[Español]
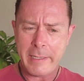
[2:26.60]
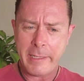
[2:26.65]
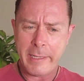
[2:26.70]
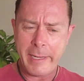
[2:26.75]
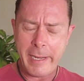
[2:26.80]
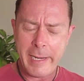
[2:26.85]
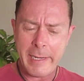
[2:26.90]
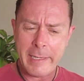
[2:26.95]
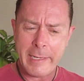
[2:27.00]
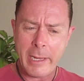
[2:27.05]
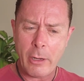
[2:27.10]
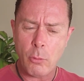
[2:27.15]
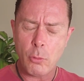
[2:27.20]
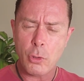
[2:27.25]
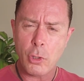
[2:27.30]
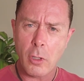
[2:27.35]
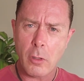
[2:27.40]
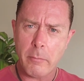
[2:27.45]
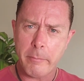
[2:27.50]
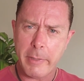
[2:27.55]
¿Creen que
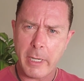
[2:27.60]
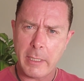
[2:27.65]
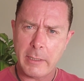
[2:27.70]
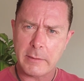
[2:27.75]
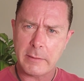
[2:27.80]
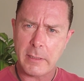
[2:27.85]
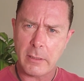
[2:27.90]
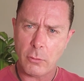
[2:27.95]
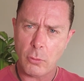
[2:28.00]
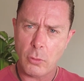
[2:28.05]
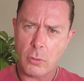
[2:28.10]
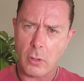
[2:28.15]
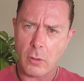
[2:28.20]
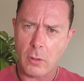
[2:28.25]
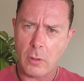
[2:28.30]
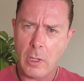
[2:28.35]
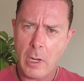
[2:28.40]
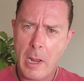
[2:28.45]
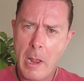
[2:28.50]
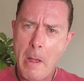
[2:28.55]
un hombre
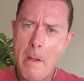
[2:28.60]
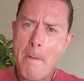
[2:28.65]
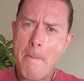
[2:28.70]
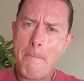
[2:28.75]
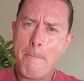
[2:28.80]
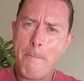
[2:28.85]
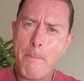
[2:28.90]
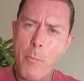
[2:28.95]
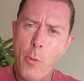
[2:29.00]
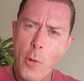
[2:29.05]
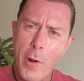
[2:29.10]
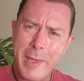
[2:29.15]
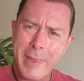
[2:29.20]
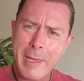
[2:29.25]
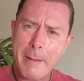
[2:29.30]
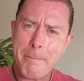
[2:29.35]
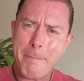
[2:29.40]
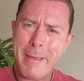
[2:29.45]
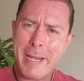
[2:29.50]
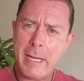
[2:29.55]
inseguro
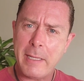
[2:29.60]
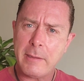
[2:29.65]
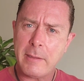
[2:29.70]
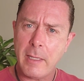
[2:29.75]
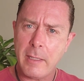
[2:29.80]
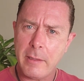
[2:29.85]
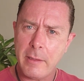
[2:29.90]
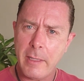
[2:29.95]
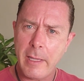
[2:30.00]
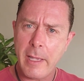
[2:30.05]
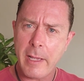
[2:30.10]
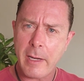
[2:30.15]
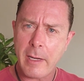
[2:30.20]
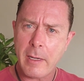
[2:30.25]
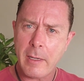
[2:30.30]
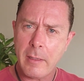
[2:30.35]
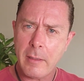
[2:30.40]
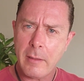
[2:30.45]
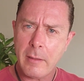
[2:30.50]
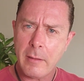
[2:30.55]
puede
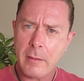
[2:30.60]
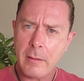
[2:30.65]
pretender